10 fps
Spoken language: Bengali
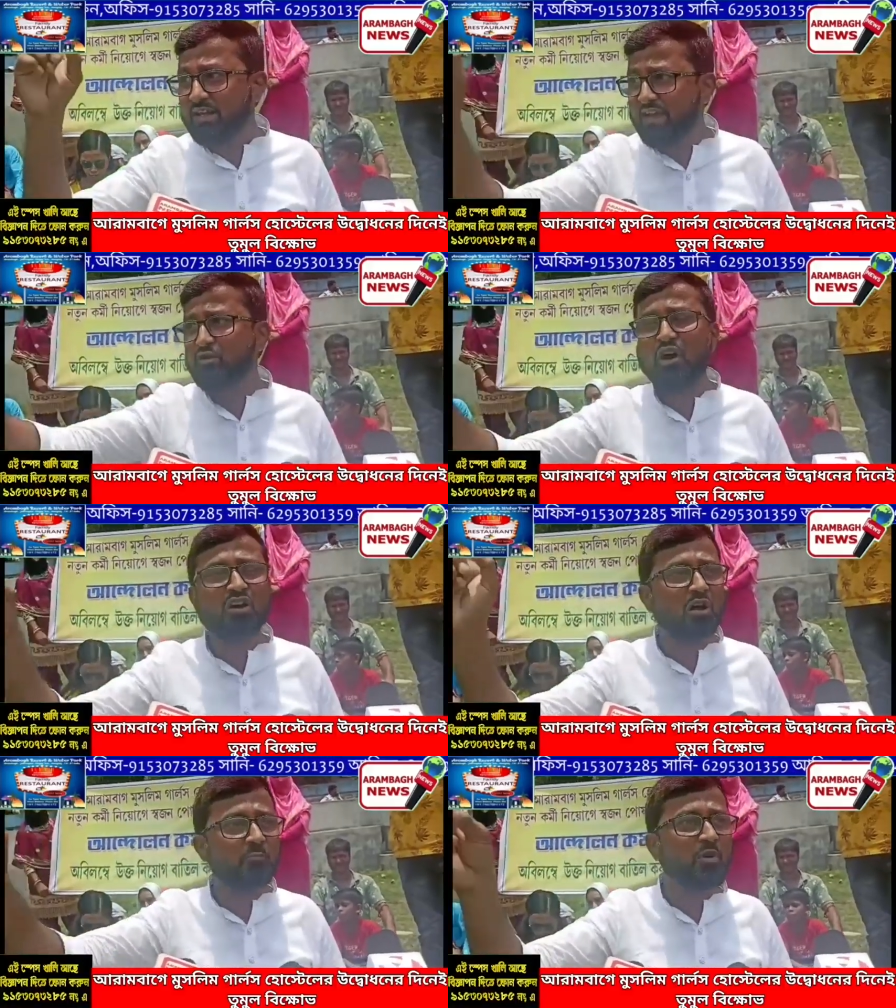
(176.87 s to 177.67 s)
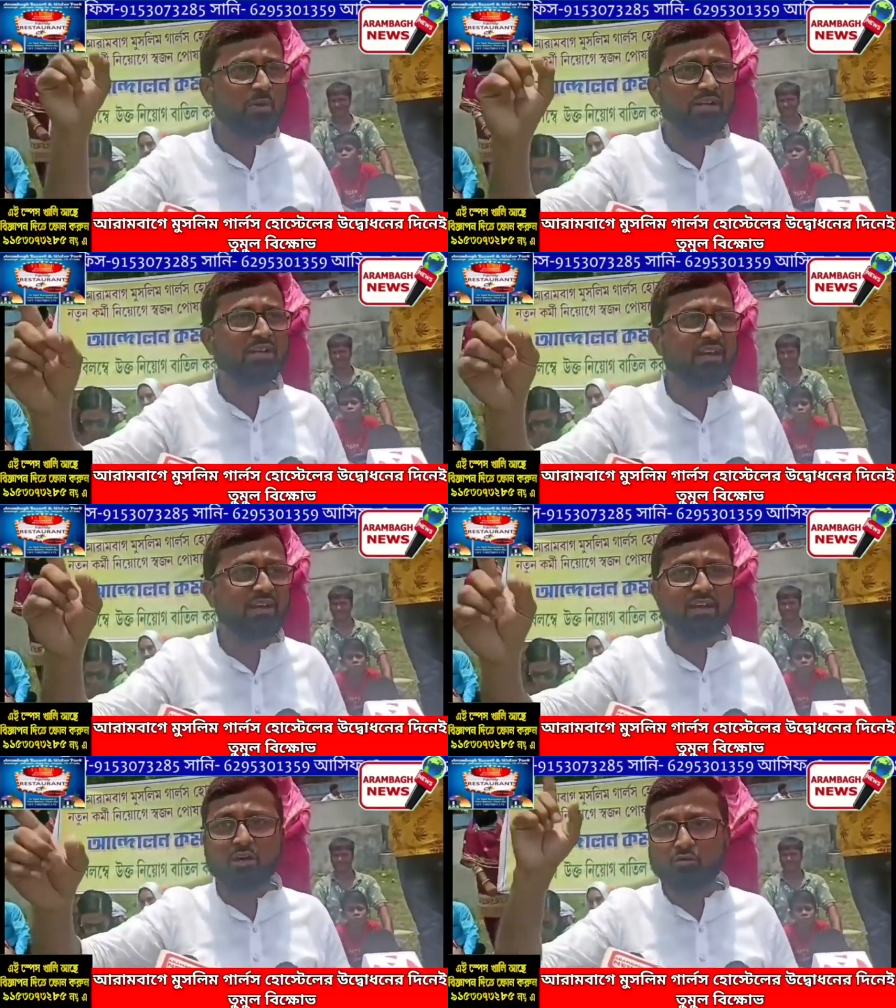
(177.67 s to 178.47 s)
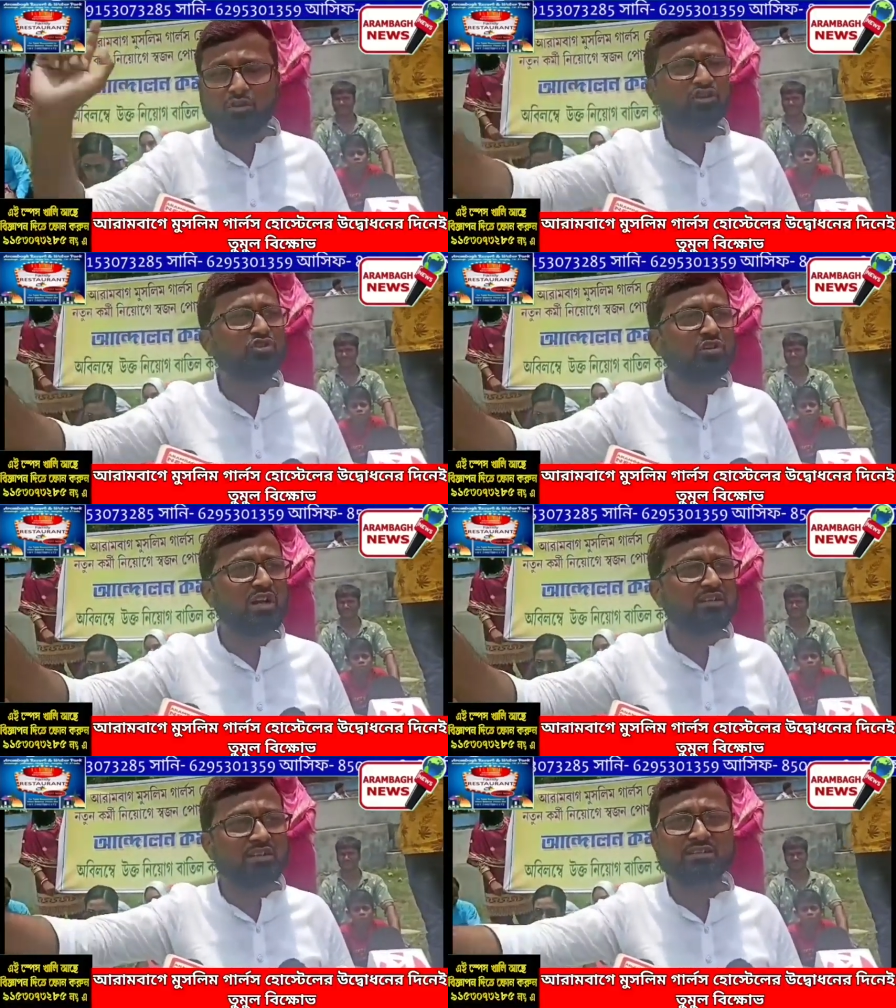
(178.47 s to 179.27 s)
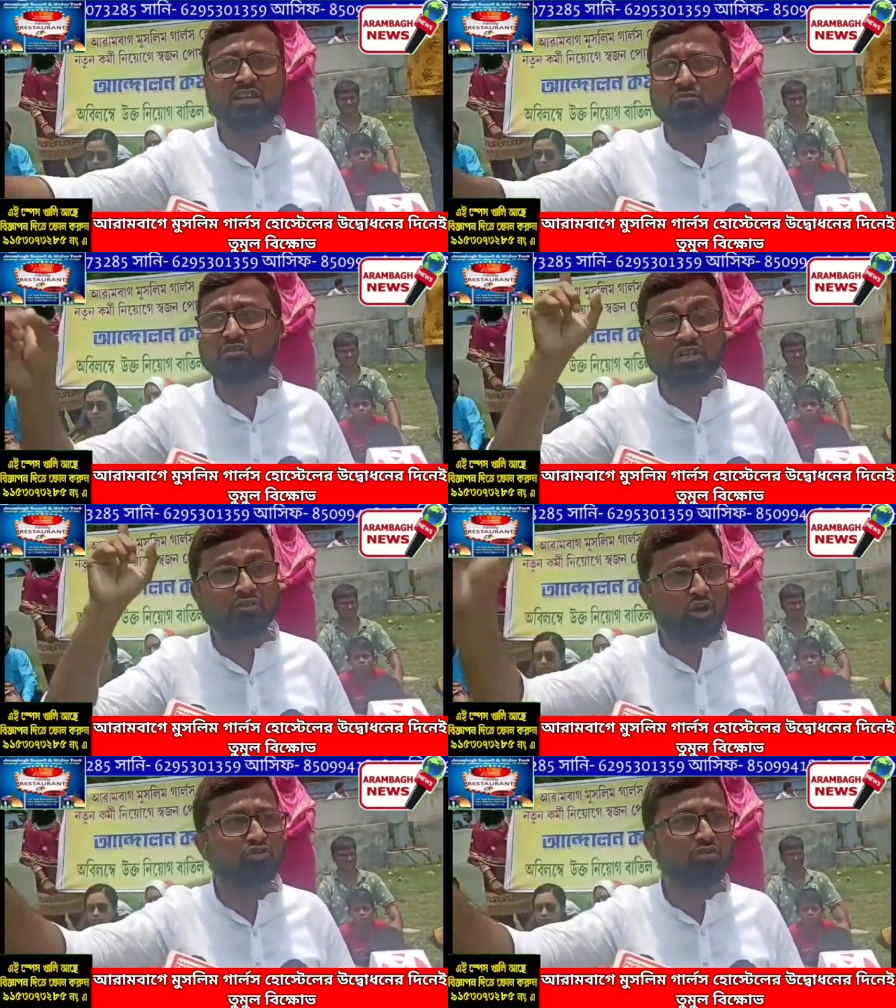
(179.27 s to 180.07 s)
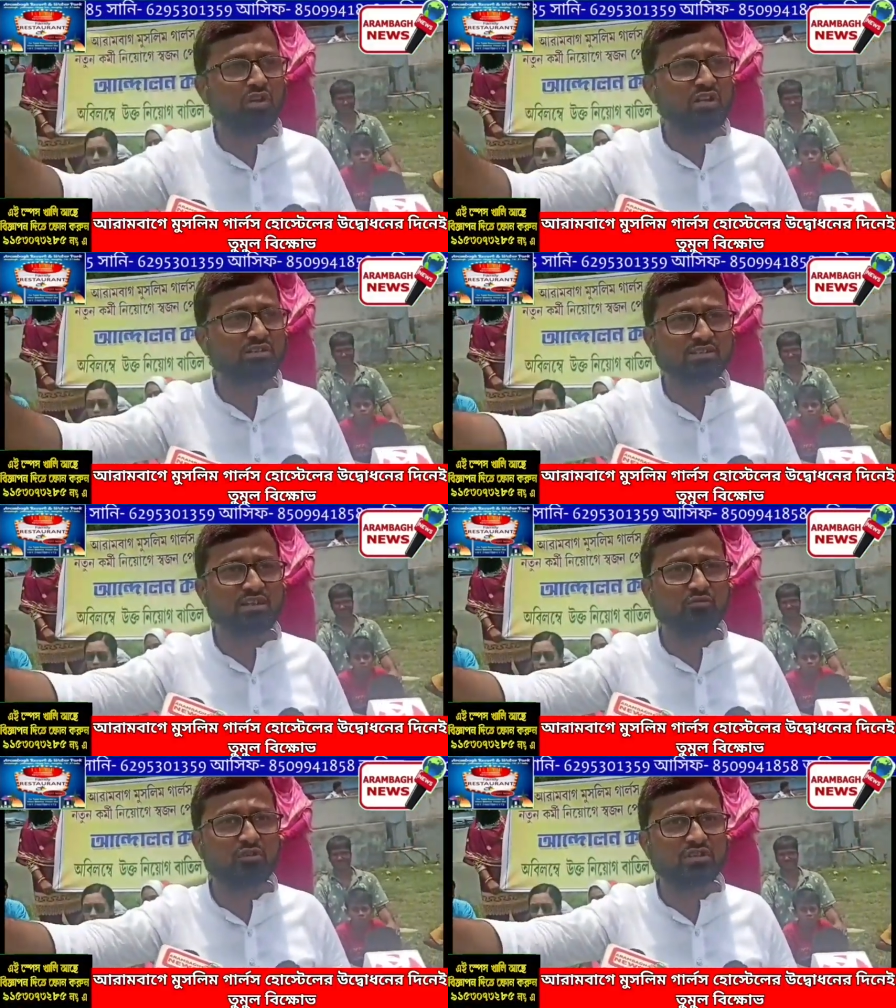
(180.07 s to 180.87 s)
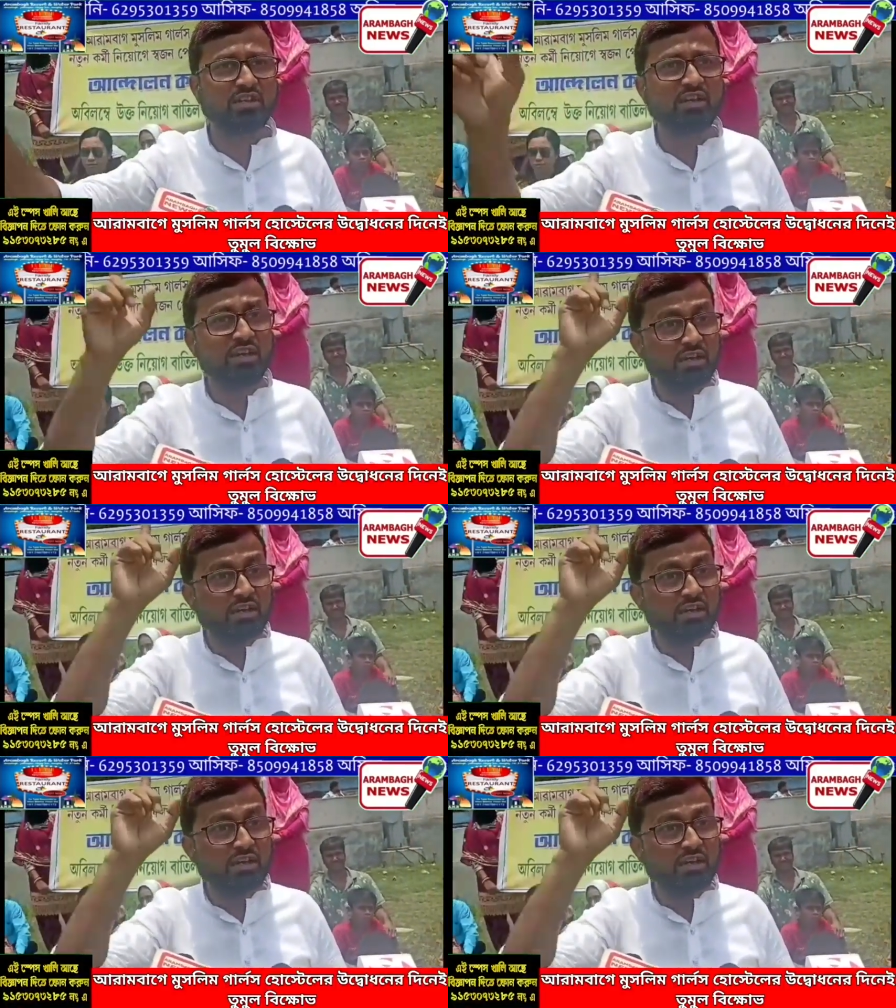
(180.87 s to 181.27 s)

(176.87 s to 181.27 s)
এই ওয়াকফ প্রপার্টিকে কুলসিত করার চেষ্টা করছে ধ্বংস করার চেষ্টা করছে